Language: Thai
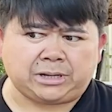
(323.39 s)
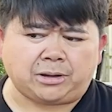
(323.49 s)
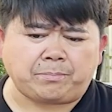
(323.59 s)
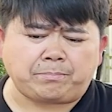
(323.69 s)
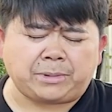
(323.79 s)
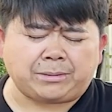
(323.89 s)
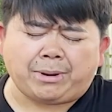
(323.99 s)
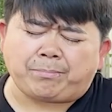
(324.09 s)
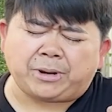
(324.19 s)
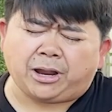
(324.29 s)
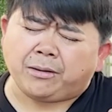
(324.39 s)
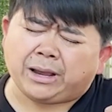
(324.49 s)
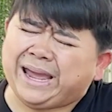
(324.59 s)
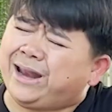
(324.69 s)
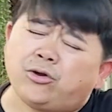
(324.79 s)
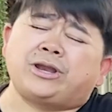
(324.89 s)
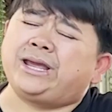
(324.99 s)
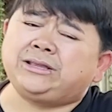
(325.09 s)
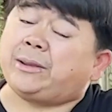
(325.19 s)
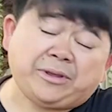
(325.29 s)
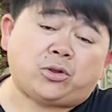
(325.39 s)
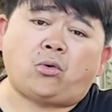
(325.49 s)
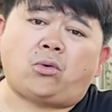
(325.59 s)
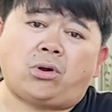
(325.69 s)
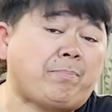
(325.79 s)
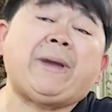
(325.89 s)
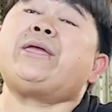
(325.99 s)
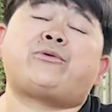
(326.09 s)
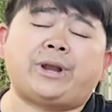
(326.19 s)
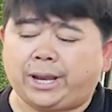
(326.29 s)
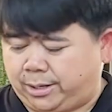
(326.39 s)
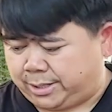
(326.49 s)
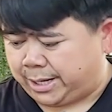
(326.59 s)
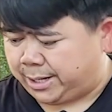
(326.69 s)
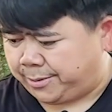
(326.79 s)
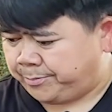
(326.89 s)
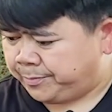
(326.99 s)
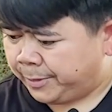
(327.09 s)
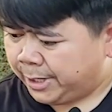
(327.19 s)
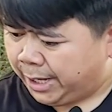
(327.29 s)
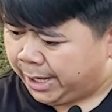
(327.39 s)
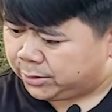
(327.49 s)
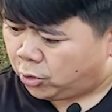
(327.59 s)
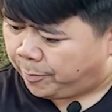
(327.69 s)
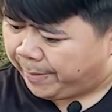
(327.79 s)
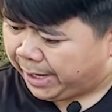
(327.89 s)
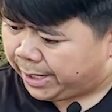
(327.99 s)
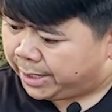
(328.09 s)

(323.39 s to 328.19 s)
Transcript: มันก็เหมือนแบบมันก็แค่หล่อเลี้ยงแต่ไม่โตก็แปะอยู่นั่นแหละนะฮะอ่าต่อไป